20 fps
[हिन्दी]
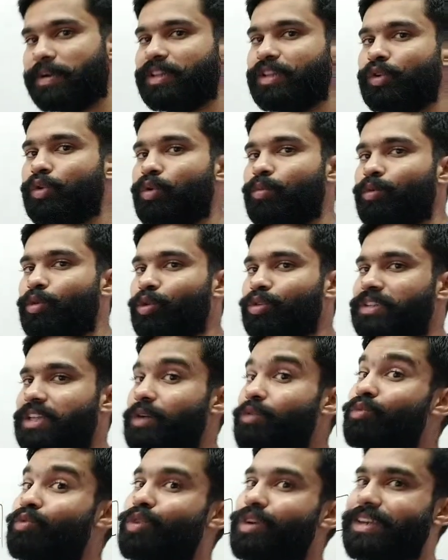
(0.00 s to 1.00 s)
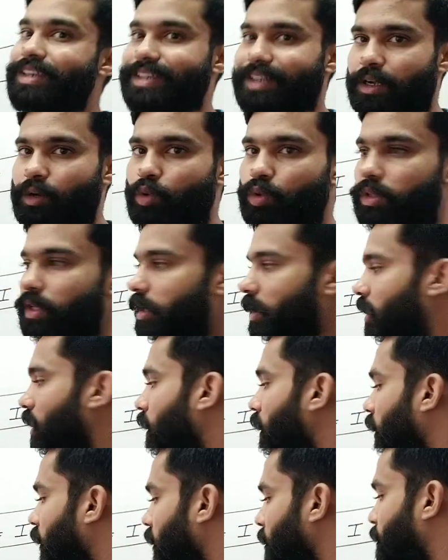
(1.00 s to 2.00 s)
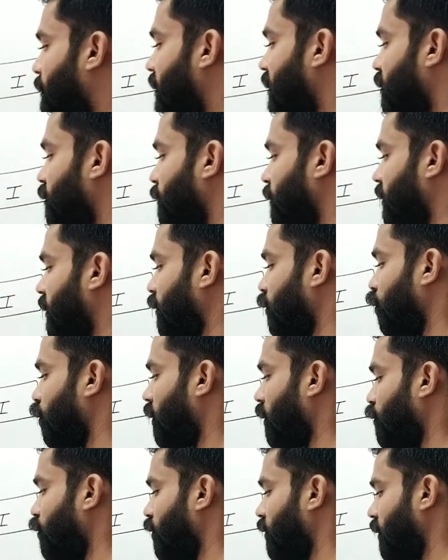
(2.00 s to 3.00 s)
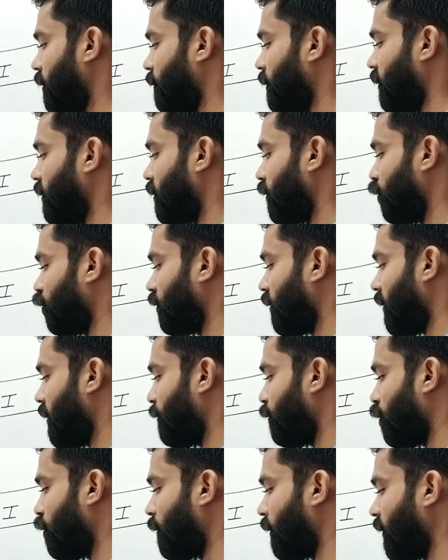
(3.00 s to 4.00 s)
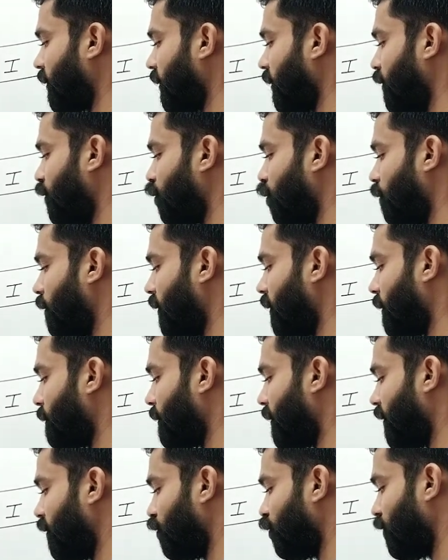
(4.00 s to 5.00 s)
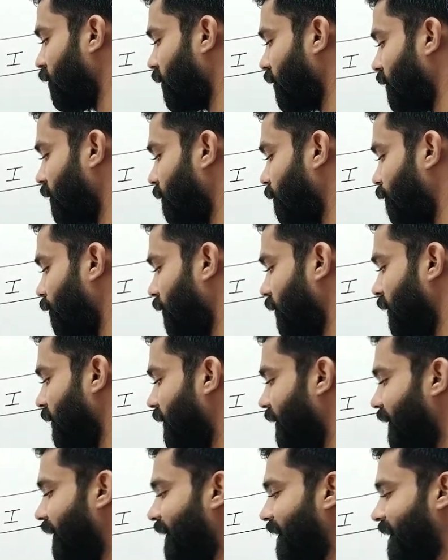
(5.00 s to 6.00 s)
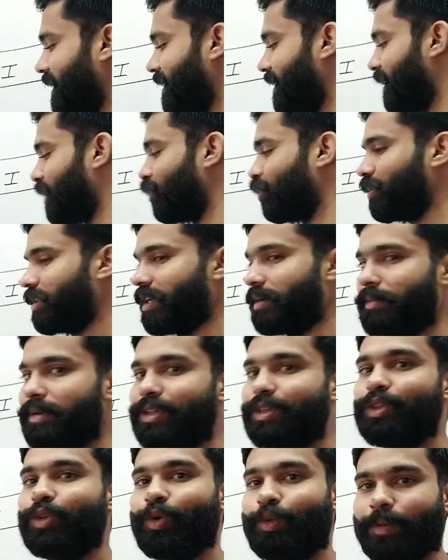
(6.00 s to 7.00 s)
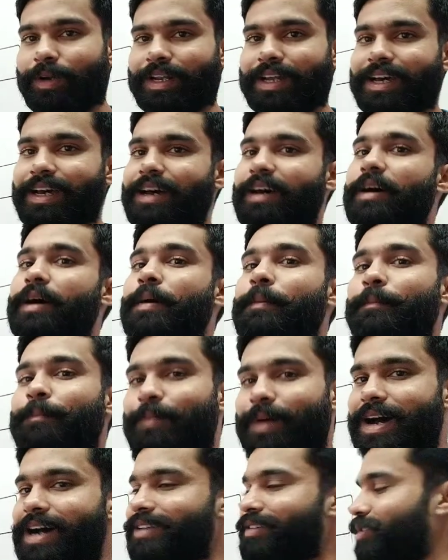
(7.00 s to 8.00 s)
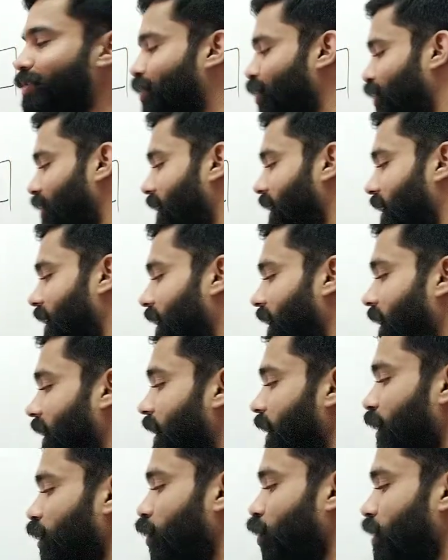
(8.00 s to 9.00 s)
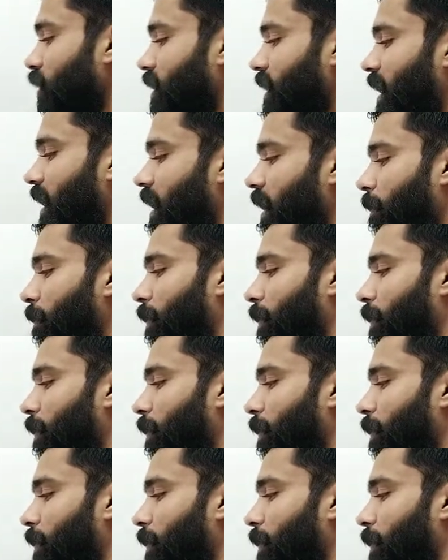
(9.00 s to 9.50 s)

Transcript: प्रतिलोम होता है वो कितना होता है अरे पाँच बटा दो का व्युतक्रम कितना होता है आपको पता है दो बटा पांच होता है अरे कितना होता है भाई दो बटा पाँच होता है तो यहाँ